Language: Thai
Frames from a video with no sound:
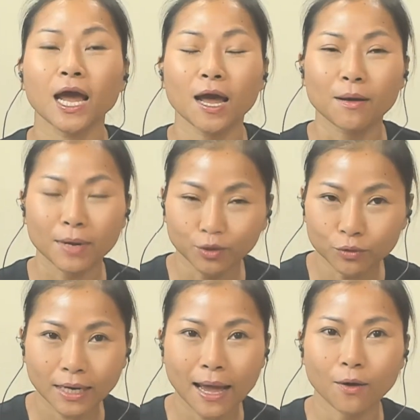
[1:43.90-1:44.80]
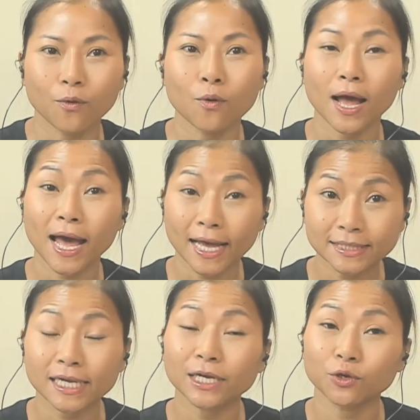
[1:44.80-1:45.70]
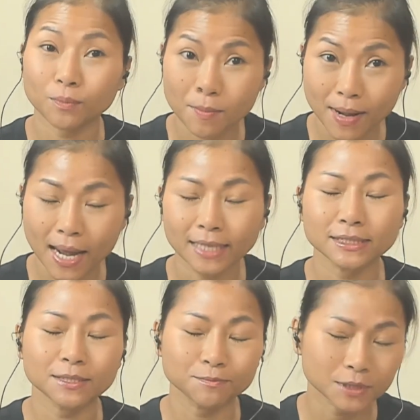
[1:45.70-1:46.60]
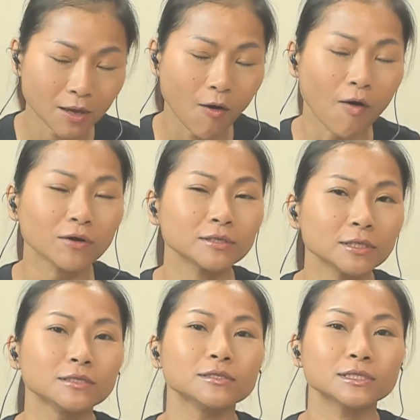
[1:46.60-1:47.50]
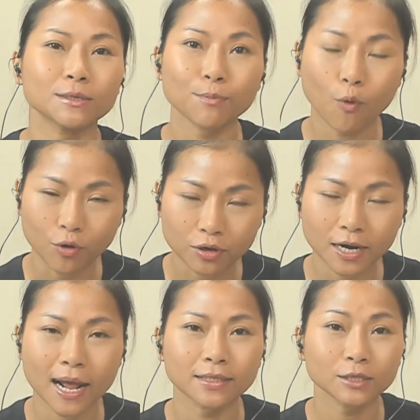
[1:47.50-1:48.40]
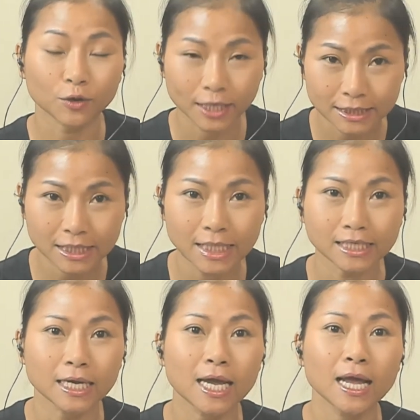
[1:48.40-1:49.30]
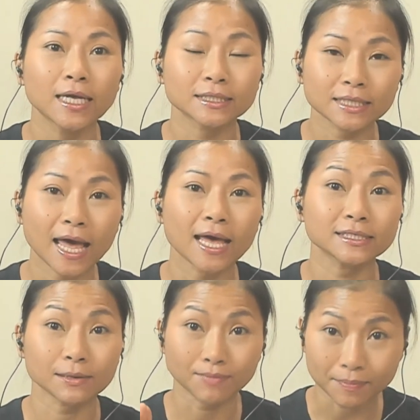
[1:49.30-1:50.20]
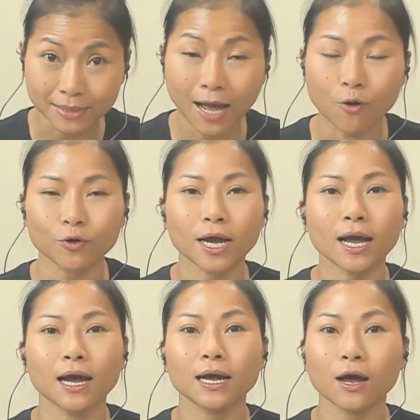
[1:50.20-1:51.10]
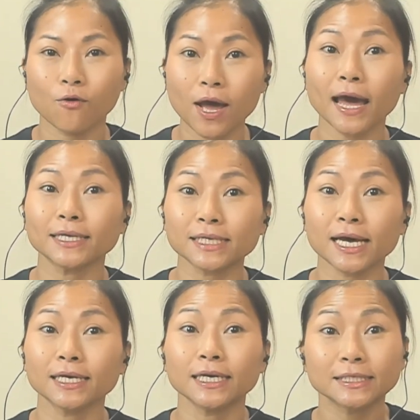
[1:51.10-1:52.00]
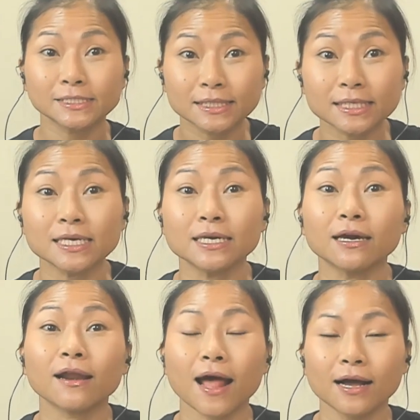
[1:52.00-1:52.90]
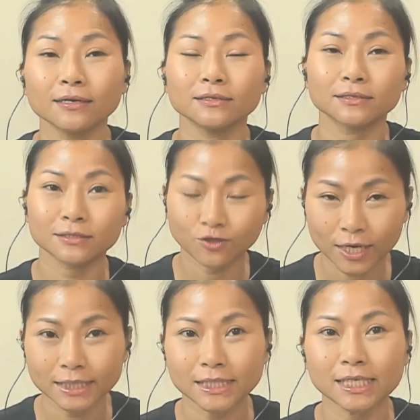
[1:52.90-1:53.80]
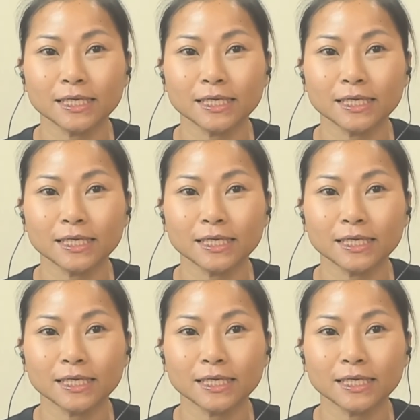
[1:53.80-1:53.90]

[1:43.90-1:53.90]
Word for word: มนุษย์เราหายใจกันโดยประมาณ 12 ถึง 16 ครั้งต่อนาที แต่สำหรับเต่านะคะ เขาหายใจ 4 ครั้งต่อนาที